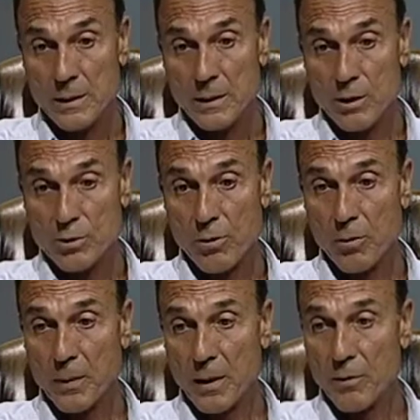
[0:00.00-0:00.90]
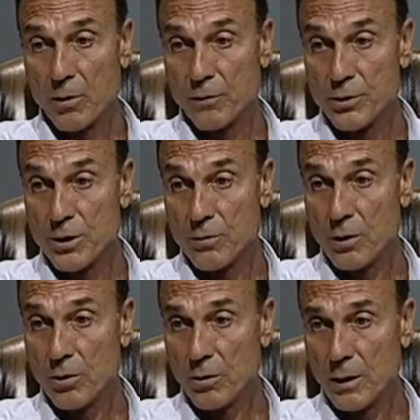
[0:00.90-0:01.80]
Io scrivevo per il lavoro, facevo
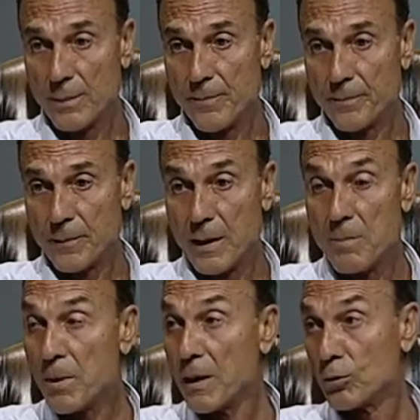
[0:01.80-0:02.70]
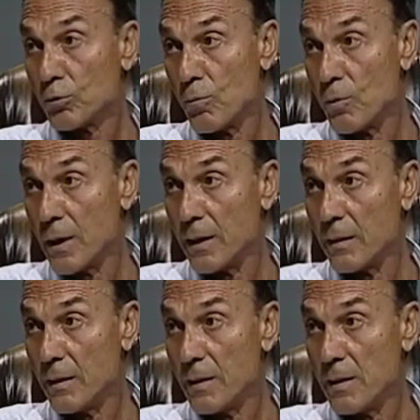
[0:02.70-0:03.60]
allora l'impiegato comunale
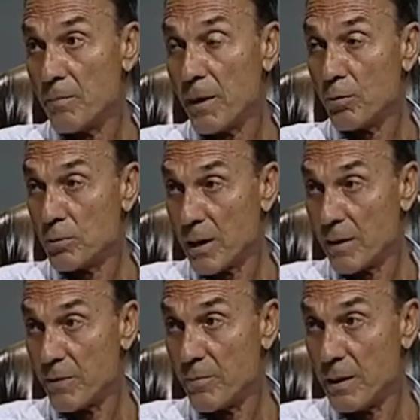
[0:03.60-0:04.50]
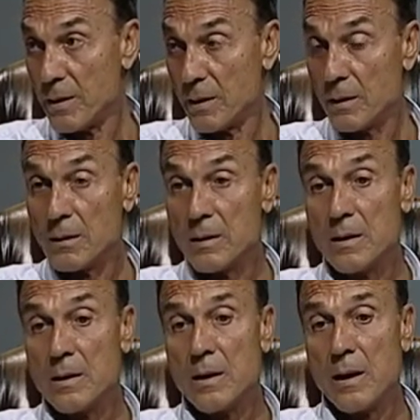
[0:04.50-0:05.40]
per aiutare la famiglia
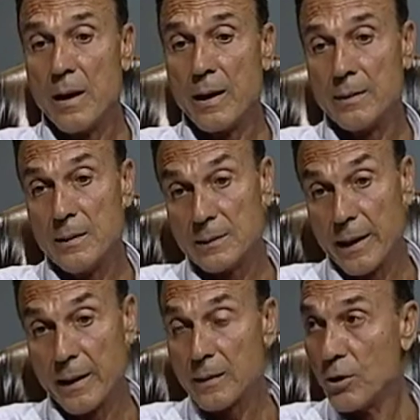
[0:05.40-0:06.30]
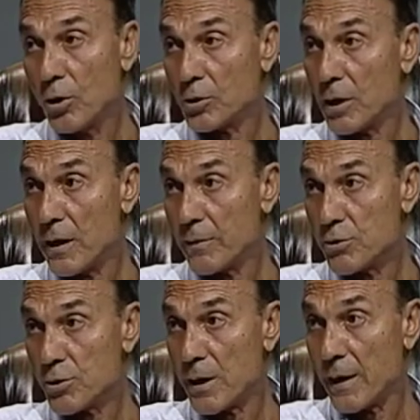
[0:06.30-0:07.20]
e di sera, di notte andavo al
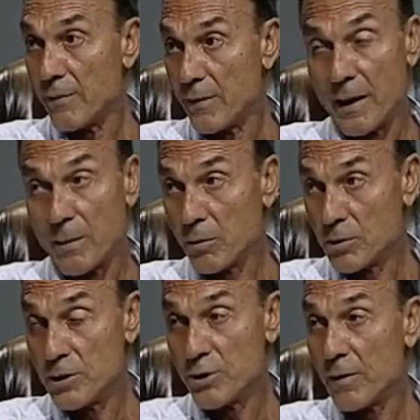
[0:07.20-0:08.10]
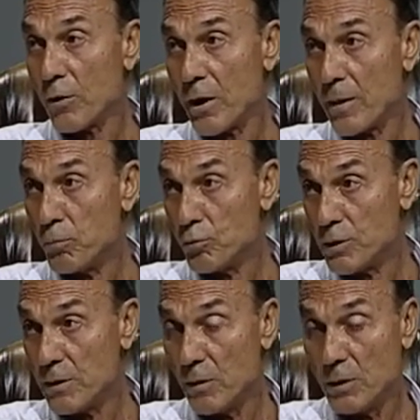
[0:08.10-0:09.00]
giornale a fare, la, si diceva allora
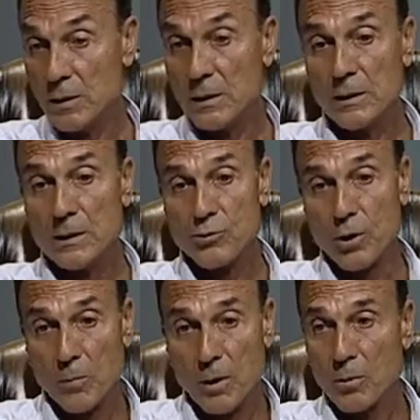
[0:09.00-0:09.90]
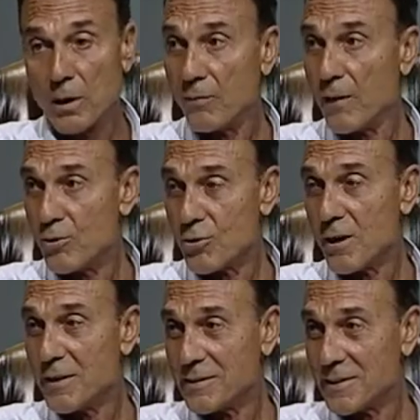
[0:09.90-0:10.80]
l'abusivo, cioè di quello che fa il
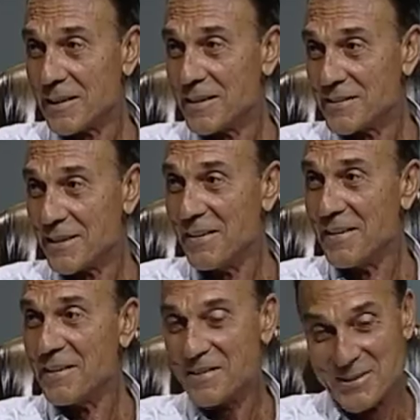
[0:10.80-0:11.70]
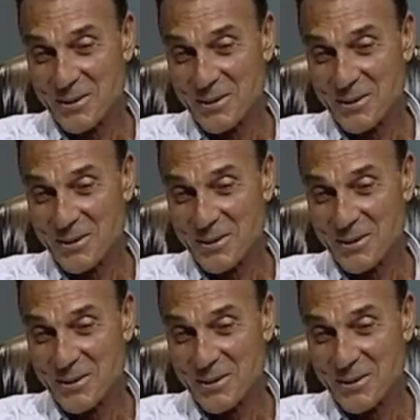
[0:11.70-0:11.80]
giornalista senza, senza